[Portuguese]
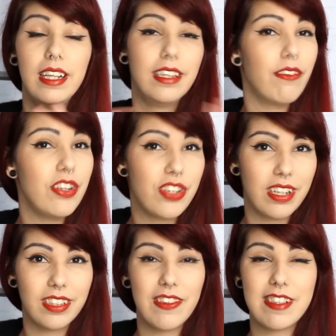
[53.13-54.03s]
não
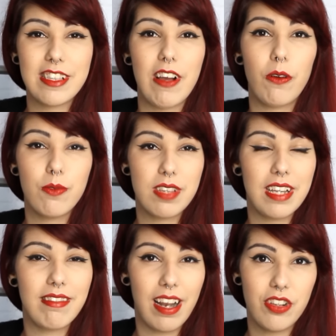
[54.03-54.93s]
adianta, você só vai
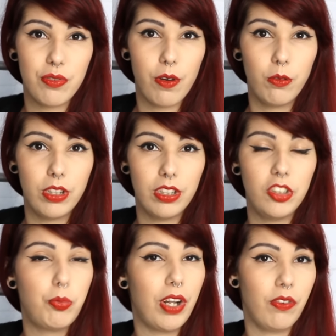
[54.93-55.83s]
conseguir tê-la de volta
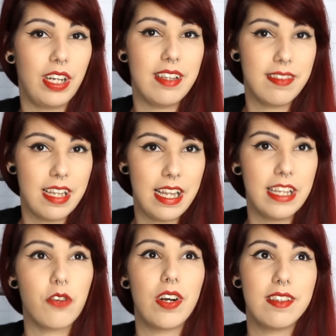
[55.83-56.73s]
esperando crescer
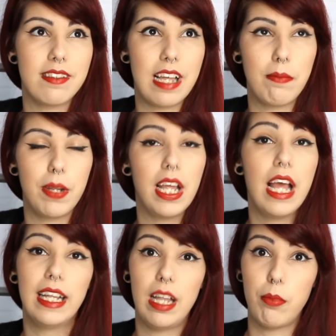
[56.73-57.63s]
e que quase sempre
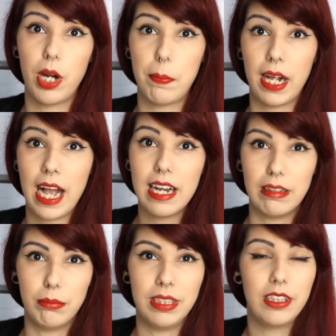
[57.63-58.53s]
demora pra caramba.